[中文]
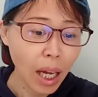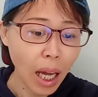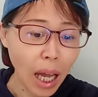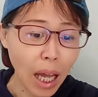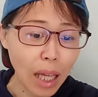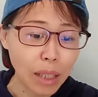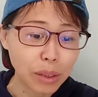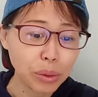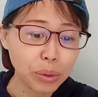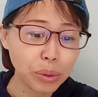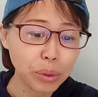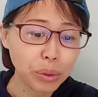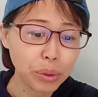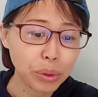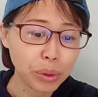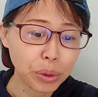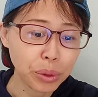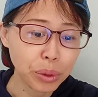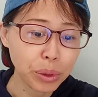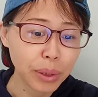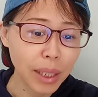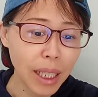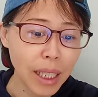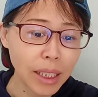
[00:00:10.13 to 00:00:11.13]
韩剧
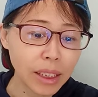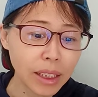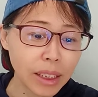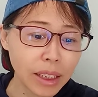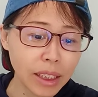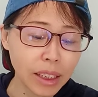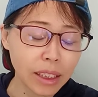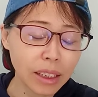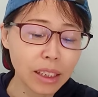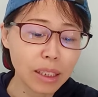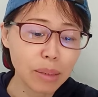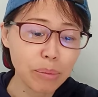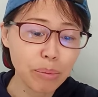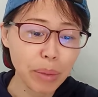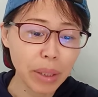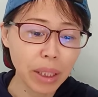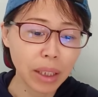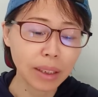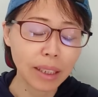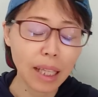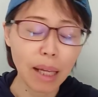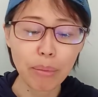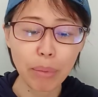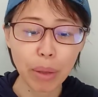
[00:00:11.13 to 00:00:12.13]
虽然是精神
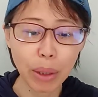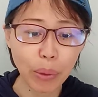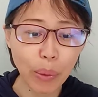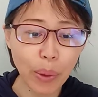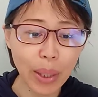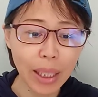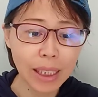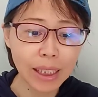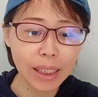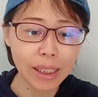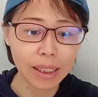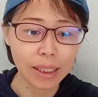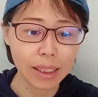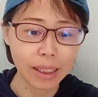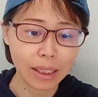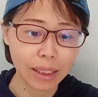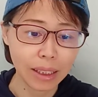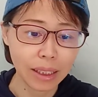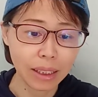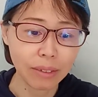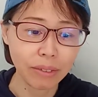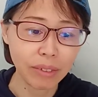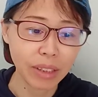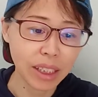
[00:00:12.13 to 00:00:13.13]
病，但没关
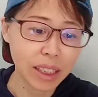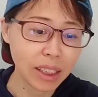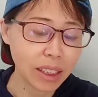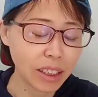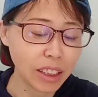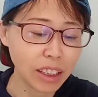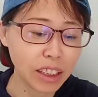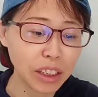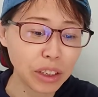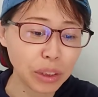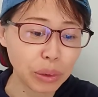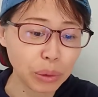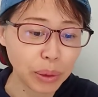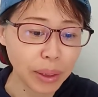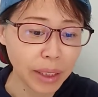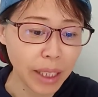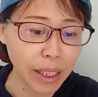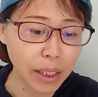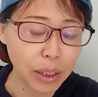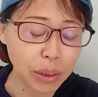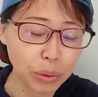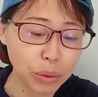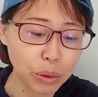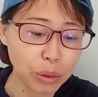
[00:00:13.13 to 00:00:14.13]
系，因为是金秀
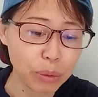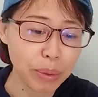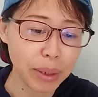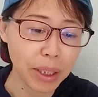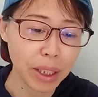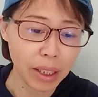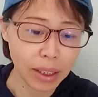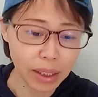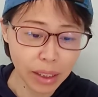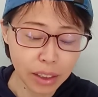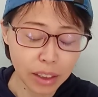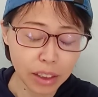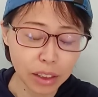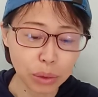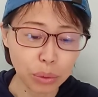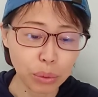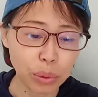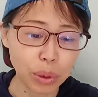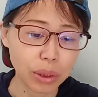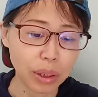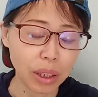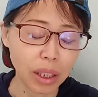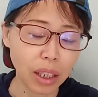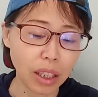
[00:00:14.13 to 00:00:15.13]
贤的作品，因此
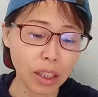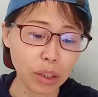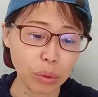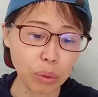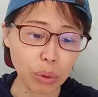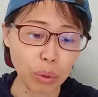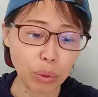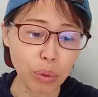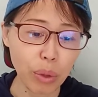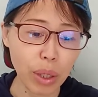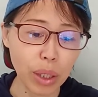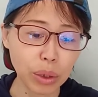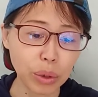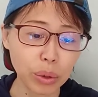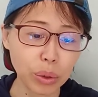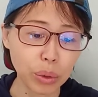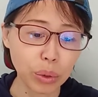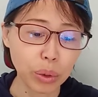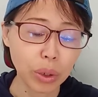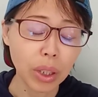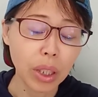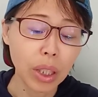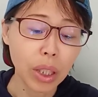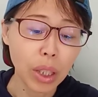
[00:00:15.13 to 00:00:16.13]
获得了很多观
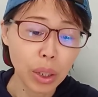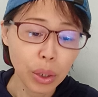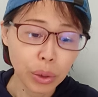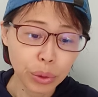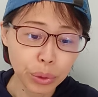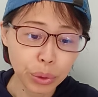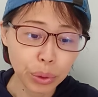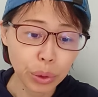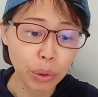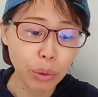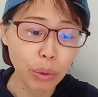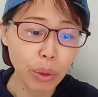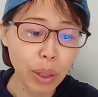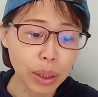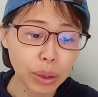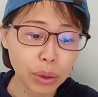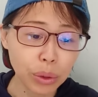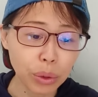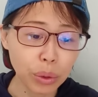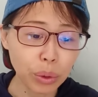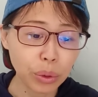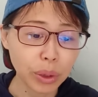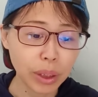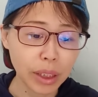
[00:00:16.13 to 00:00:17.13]
众。许多
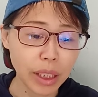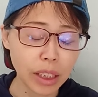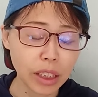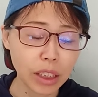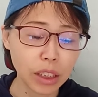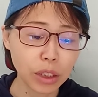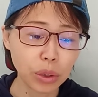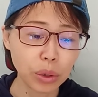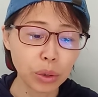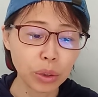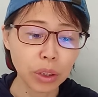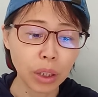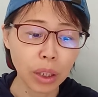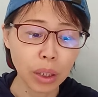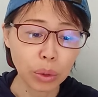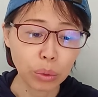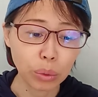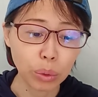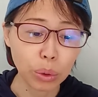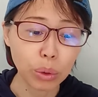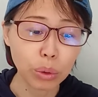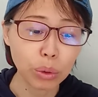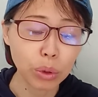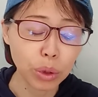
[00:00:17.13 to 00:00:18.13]
观众也是
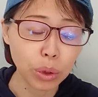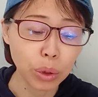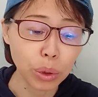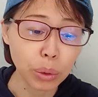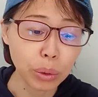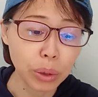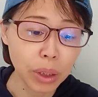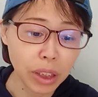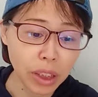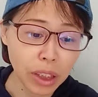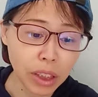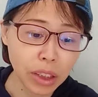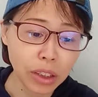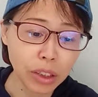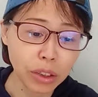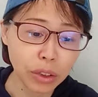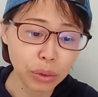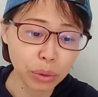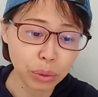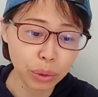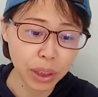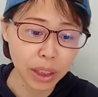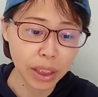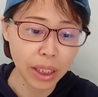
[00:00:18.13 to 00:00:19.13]
很多都是冲着金
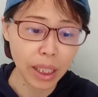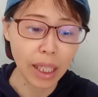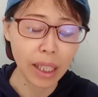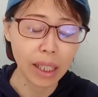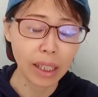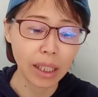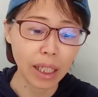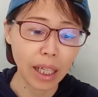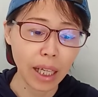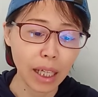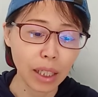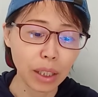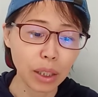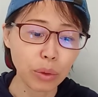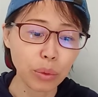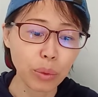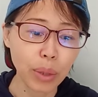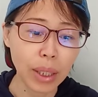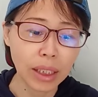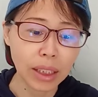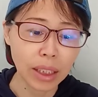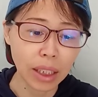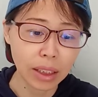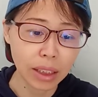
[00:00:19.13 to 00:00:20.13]
秀贤来
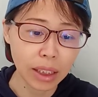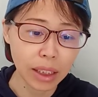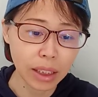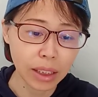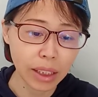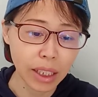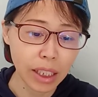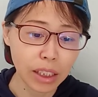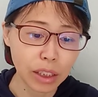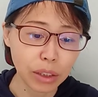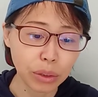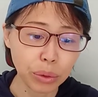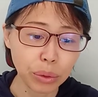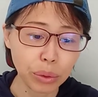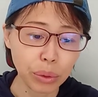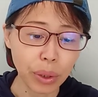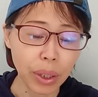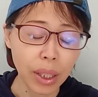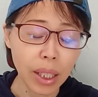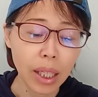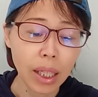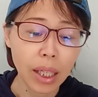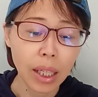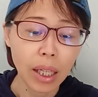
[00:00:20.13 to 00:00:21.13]
观赏这个电视
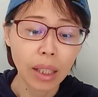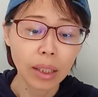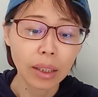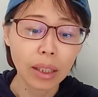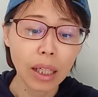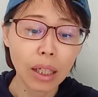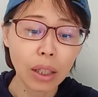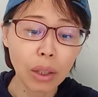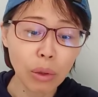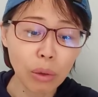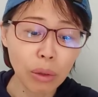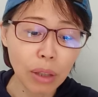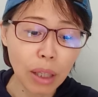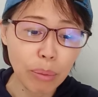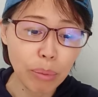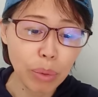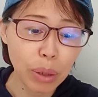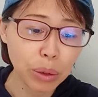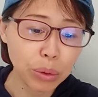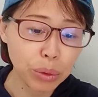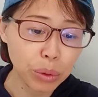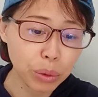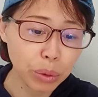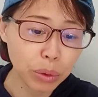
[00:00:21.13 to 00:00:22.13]
剧，但后来
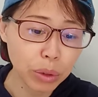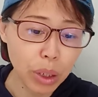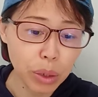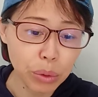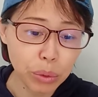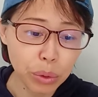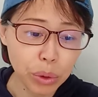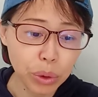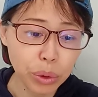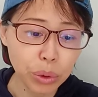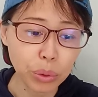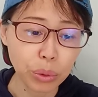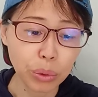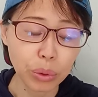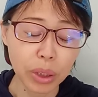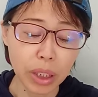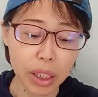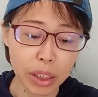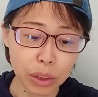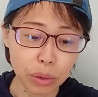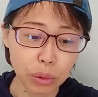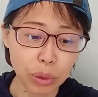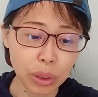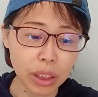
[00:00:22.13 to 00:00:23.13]
被剧中的女主，
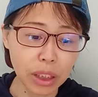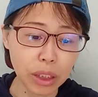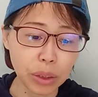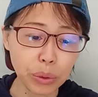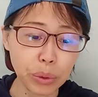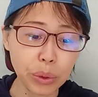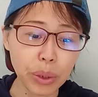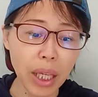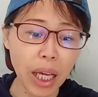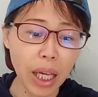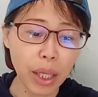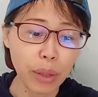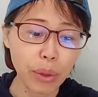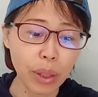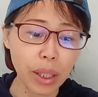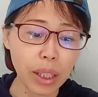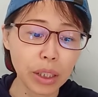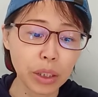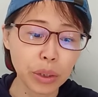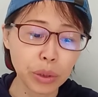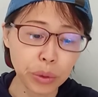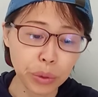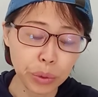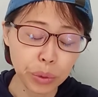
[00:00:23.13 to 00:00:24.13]
也就是女演
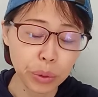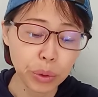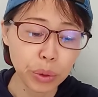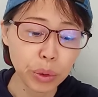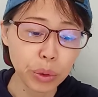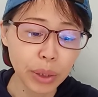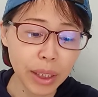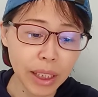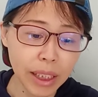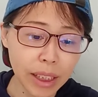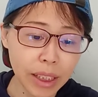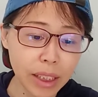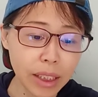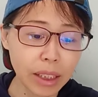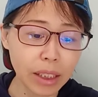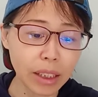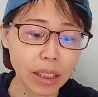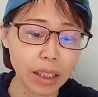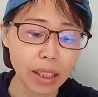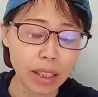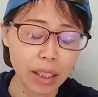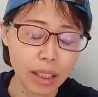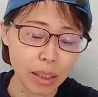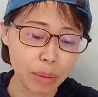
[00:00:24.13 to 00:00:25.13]
员徐瑞
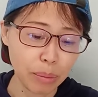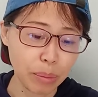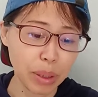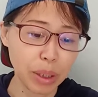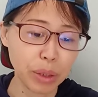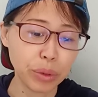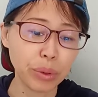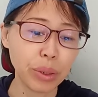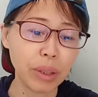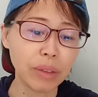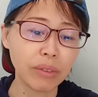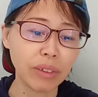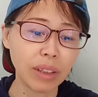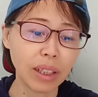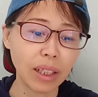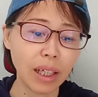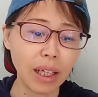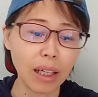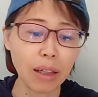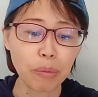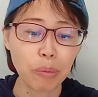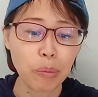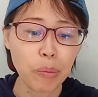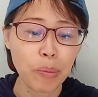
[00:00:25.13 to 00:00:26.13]
芝被圈粉
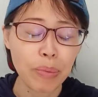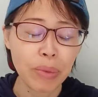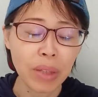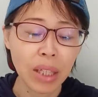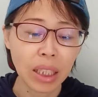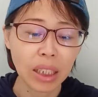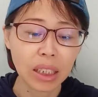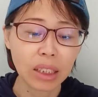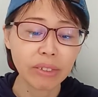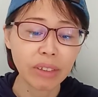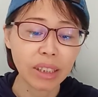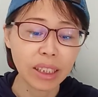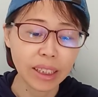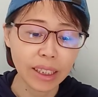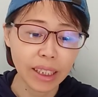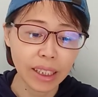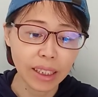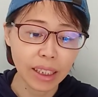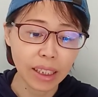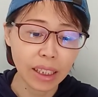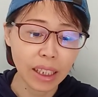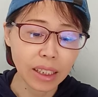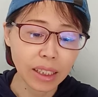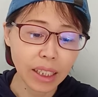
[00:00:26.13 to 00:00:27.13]
了。这位
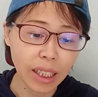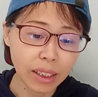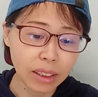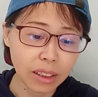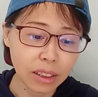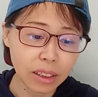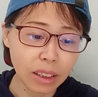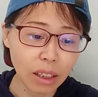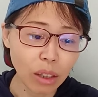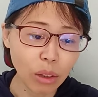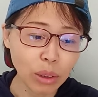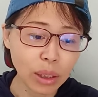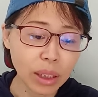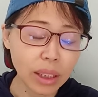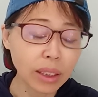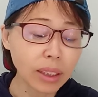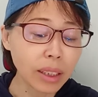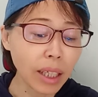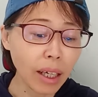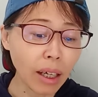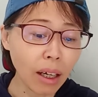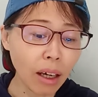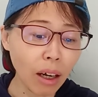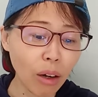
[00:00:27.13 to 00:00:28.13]
姐姐呢，颜值高，
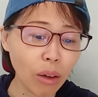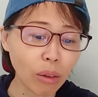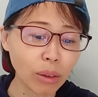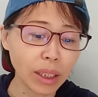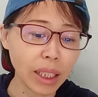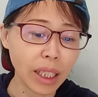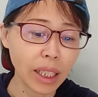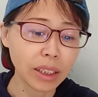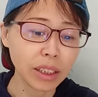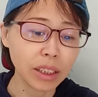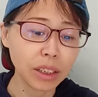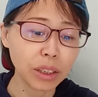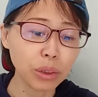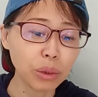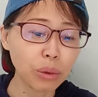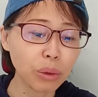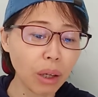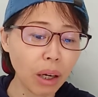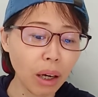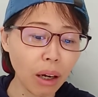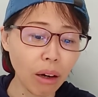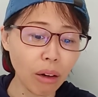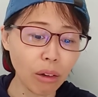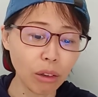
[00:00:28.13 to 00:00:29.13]
身材好，演技
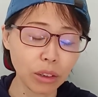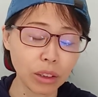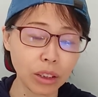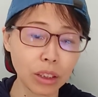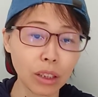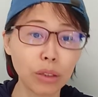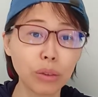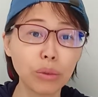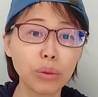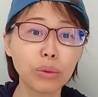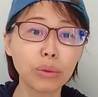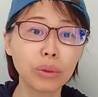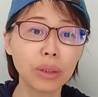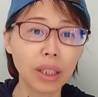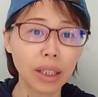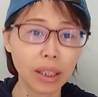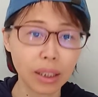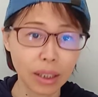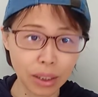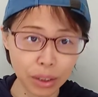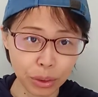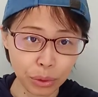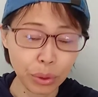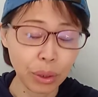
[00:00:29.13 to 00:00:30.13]
又好，成功
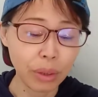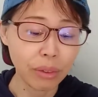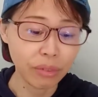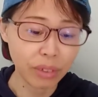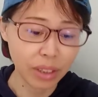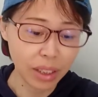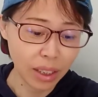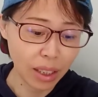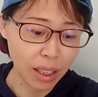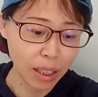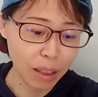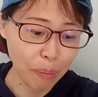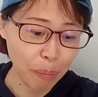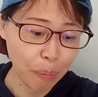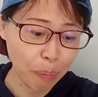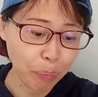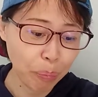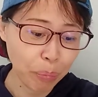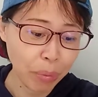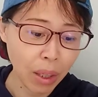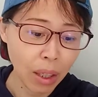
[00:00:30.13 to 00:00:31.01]
的圈粉哈。